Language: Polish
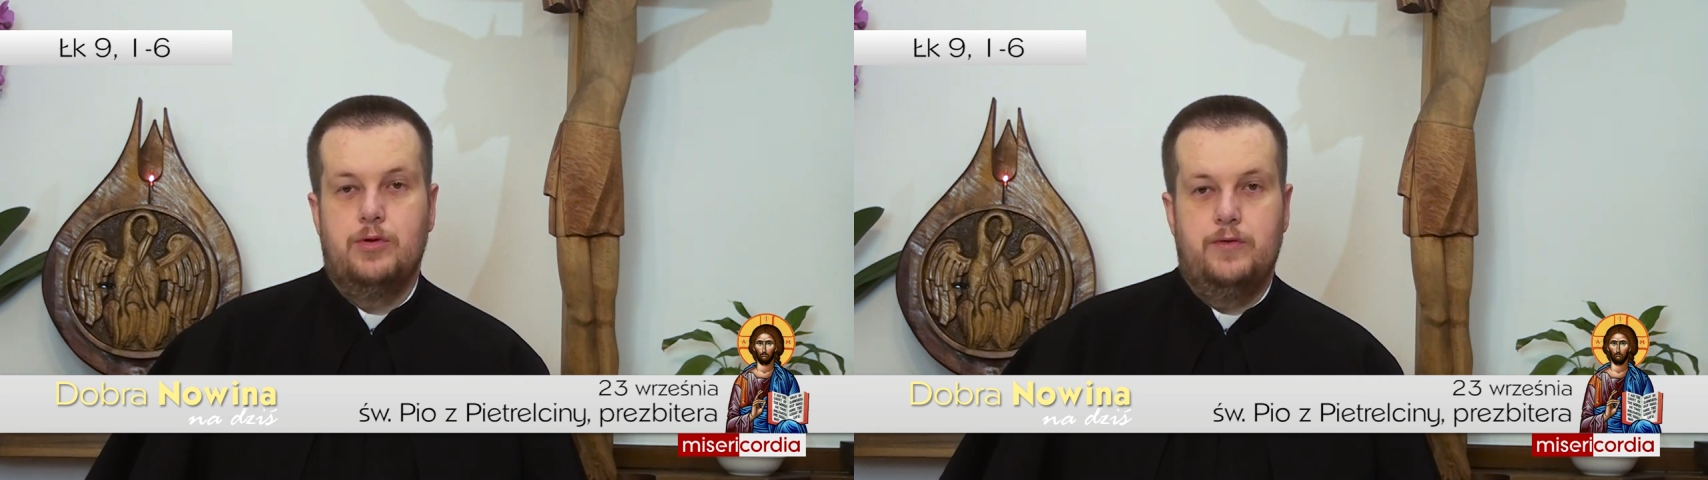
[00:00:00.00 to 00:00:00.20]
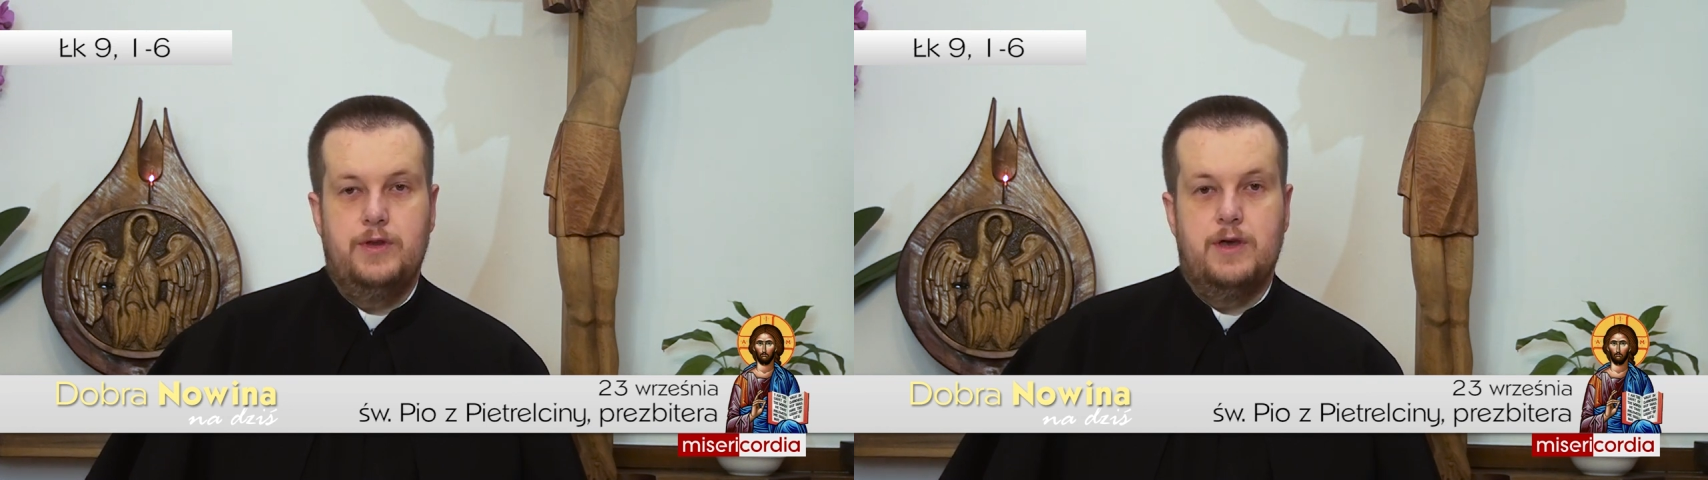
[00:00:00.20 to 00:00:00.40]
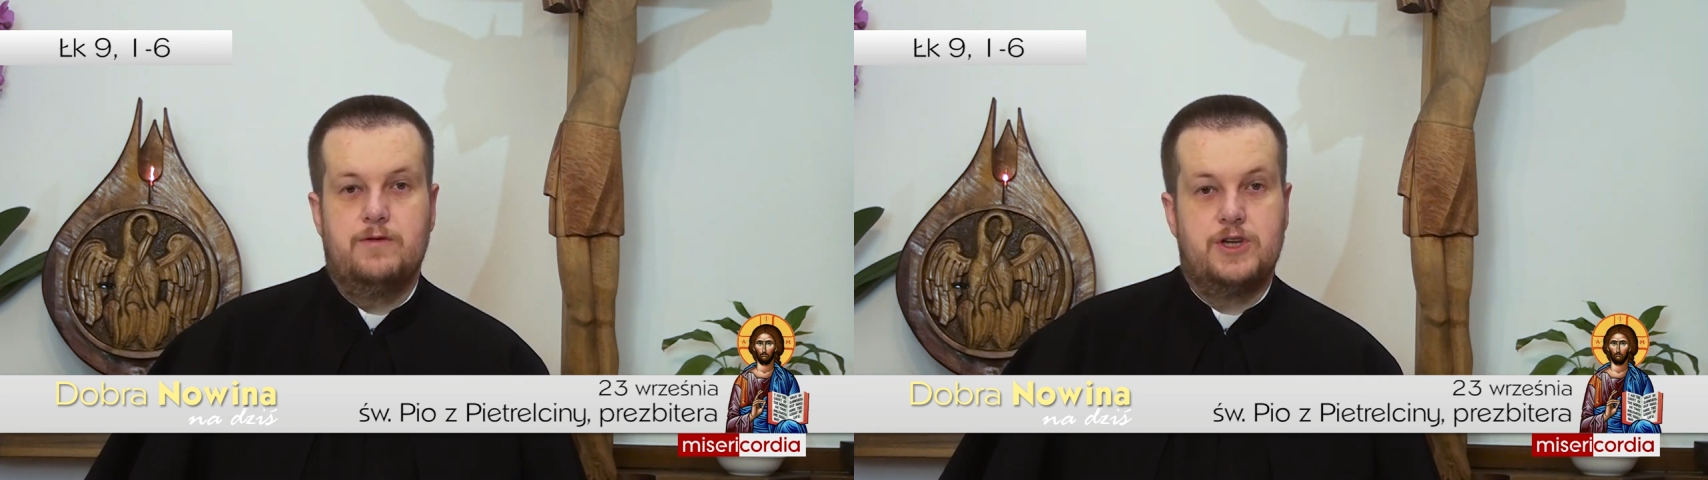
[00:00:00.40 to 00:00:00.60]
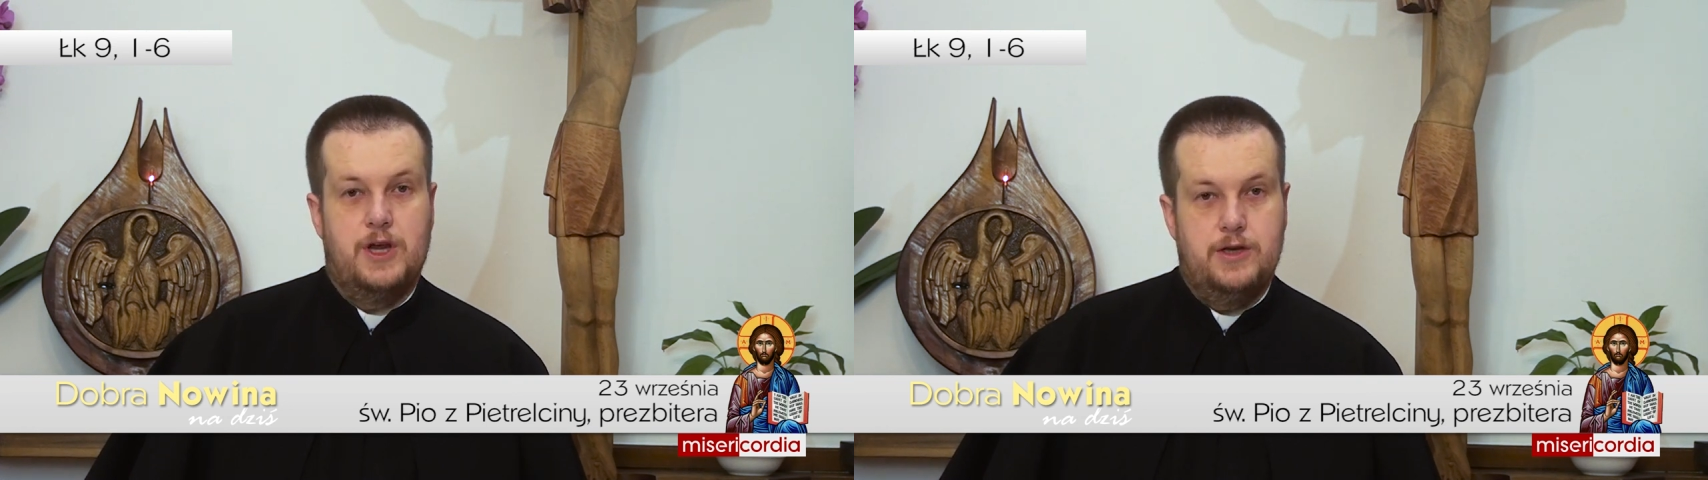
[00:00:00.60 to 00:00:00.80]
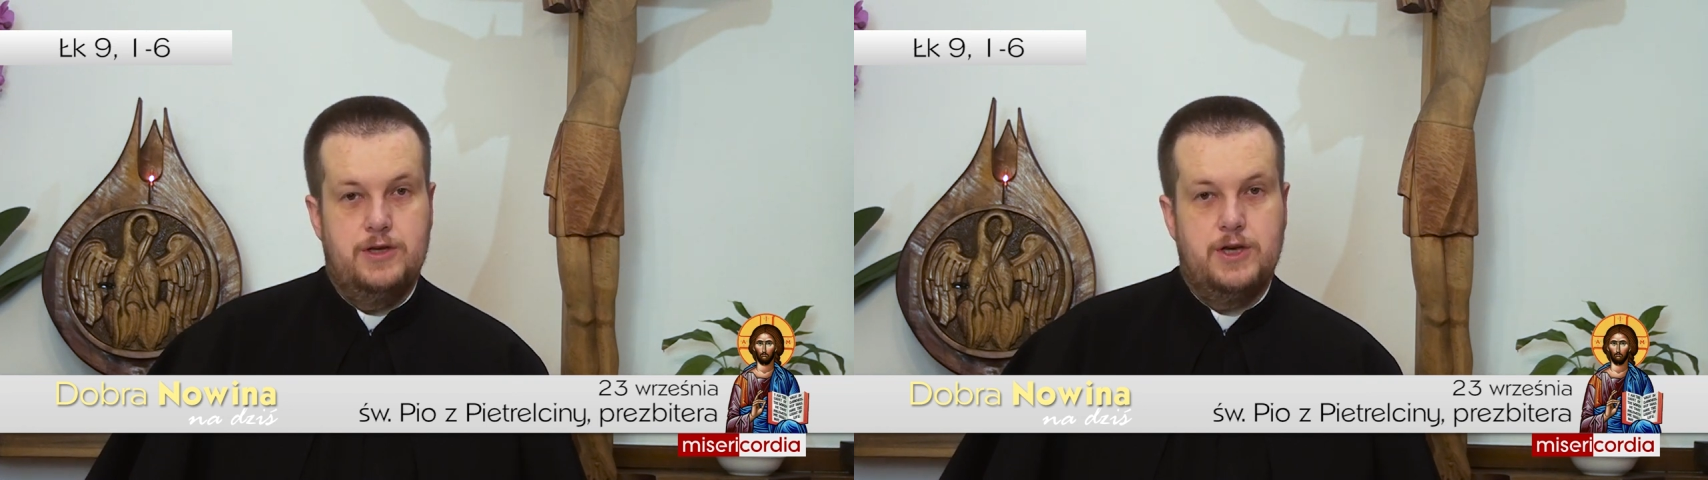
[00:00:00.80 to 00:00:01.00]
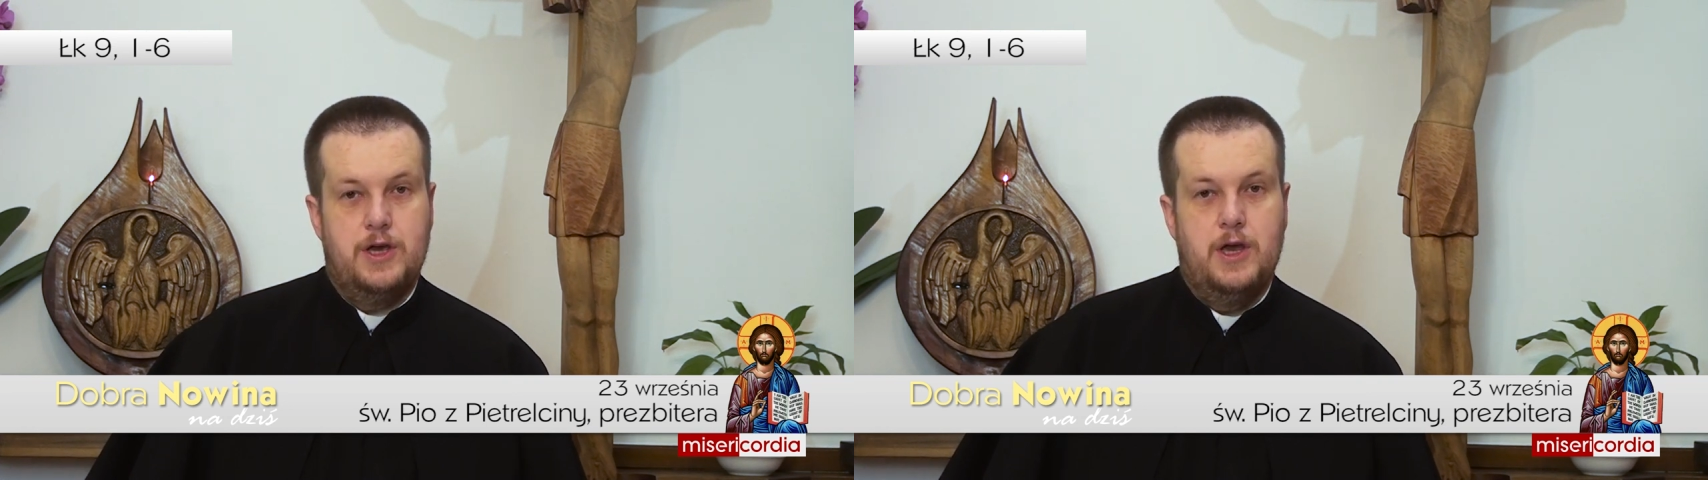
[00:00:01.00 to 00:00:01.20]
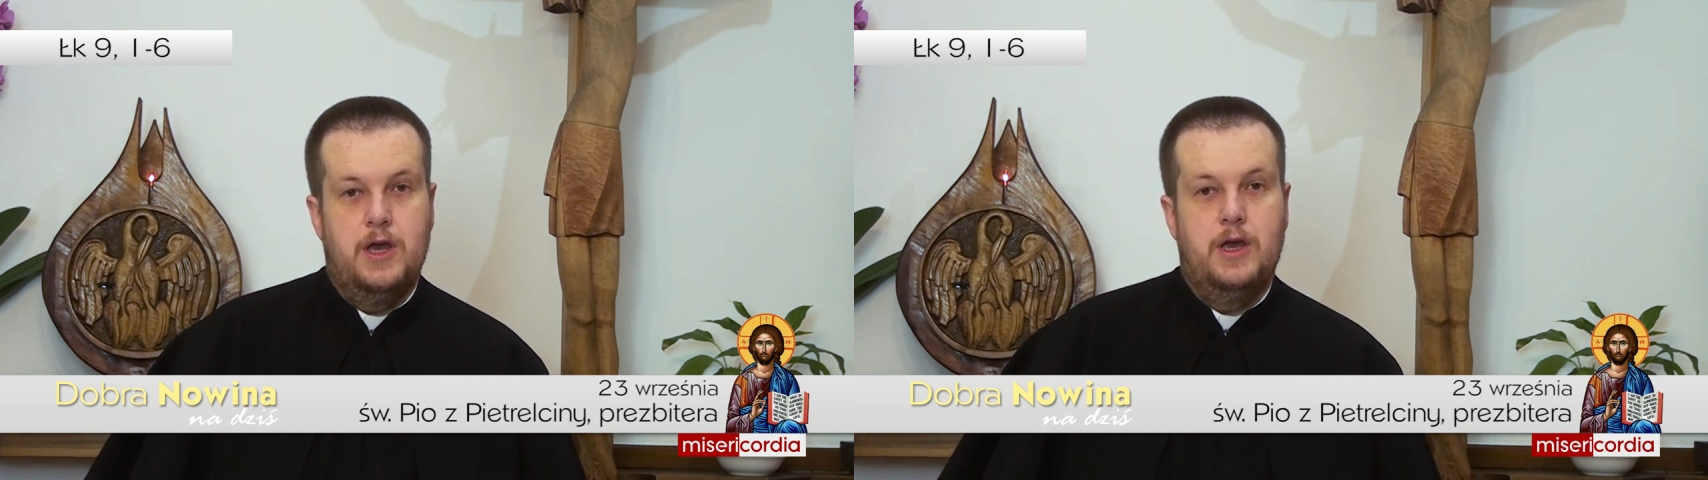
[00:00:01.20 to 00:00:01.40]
nowinę wszędzie